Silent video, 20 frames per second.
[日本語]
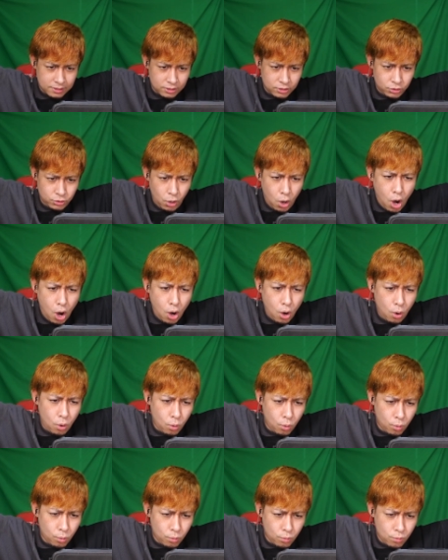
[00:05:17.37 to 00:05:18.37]

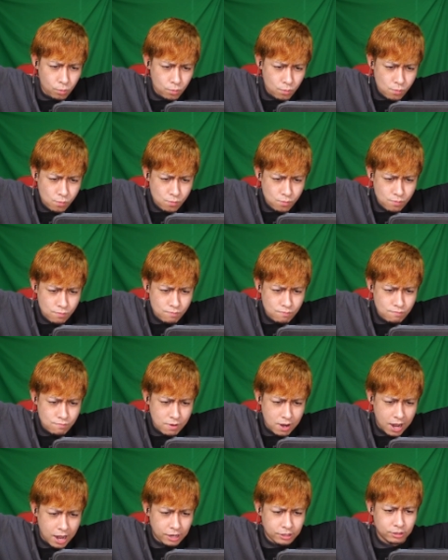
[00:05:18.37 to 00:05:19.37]

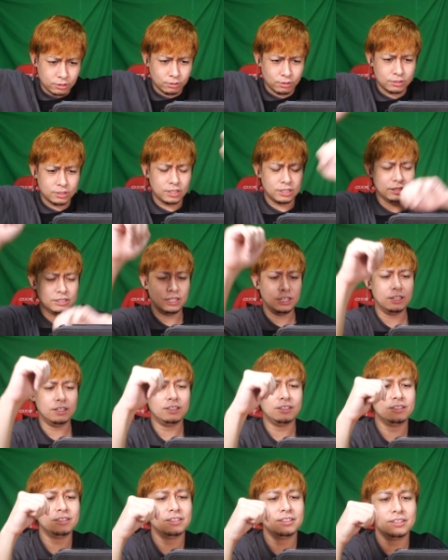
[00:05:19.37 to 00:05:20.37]
ひょーあるよ、これ全然。
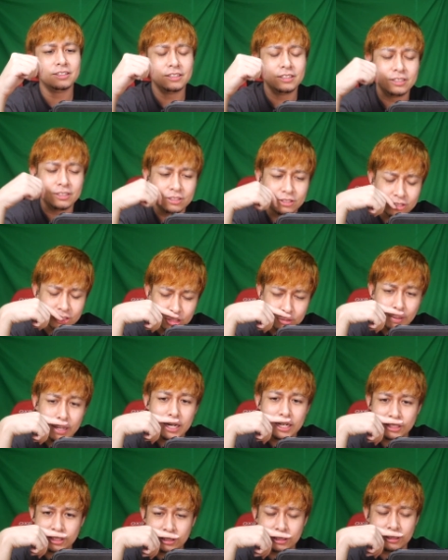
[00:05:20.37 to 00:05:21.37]
素晴
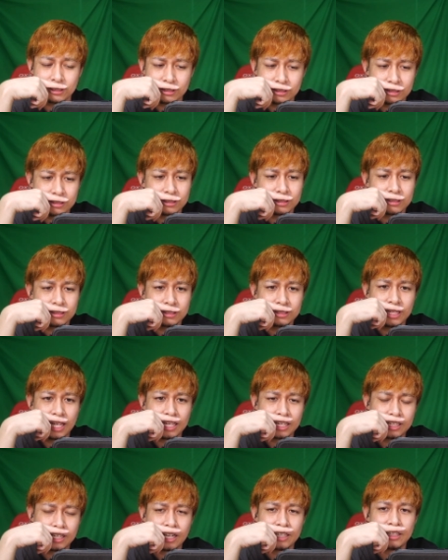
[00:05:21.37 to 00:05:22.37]
らしい。
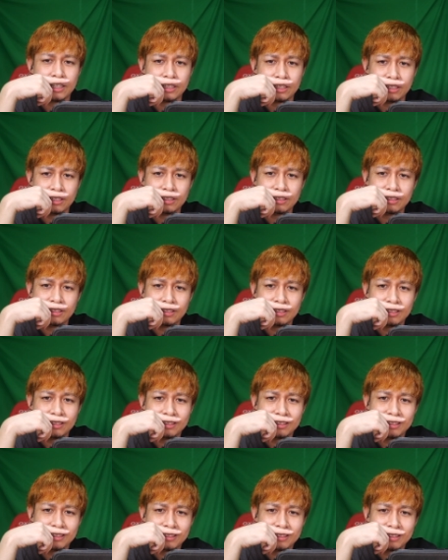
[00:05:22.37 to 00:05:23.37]
展開的に。
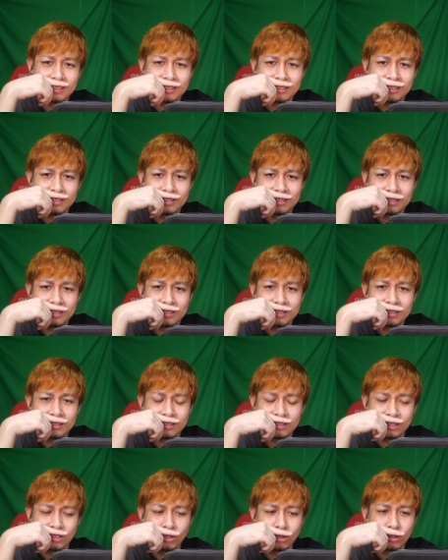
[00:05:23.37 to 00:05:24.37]

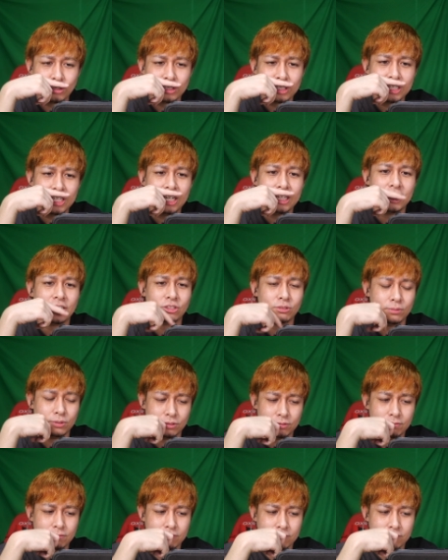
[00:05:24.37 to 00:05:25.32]
すごく綺麗だと思う。